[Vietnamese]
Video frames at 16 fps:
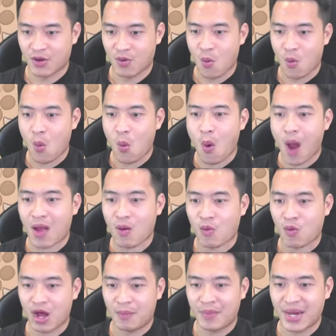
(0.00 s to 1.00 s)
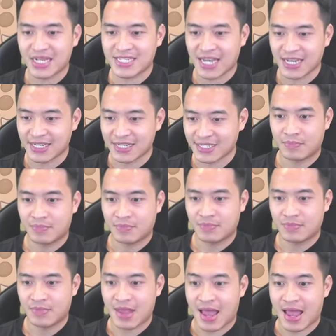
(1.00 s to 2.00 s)
Wow, amazing.
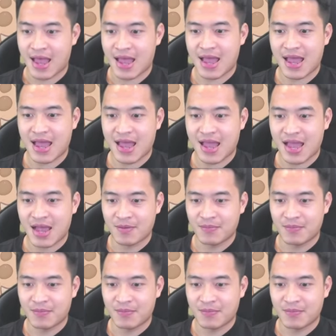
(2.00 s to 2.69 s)
À,